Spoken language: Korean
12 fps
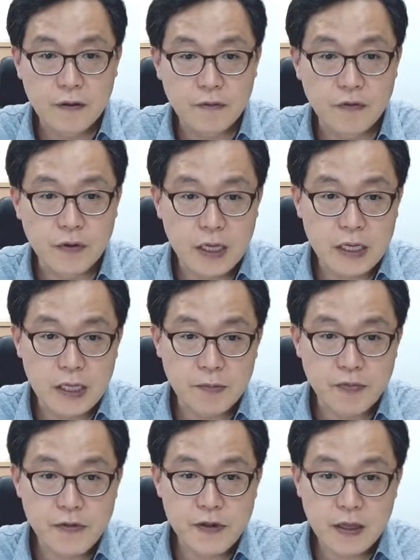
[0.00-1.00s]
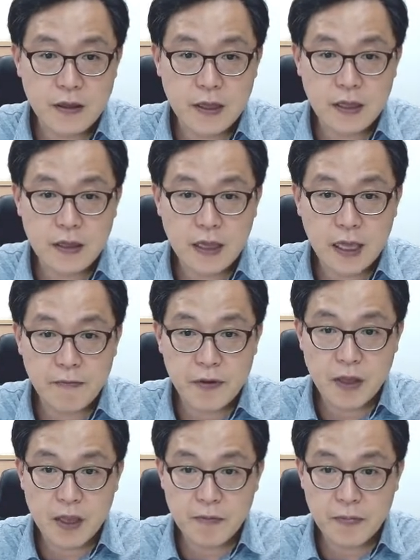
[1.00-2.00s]
우리가 이 분산된
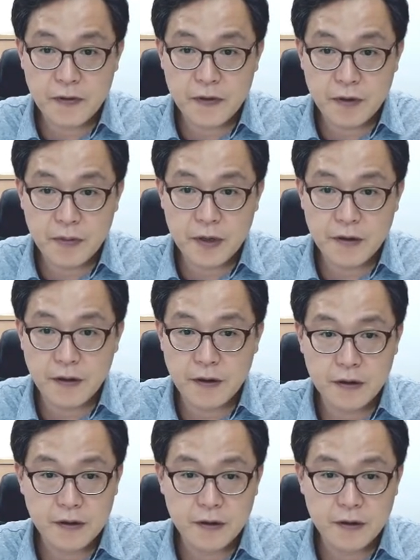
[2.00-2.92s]
타임스탬프 서버에서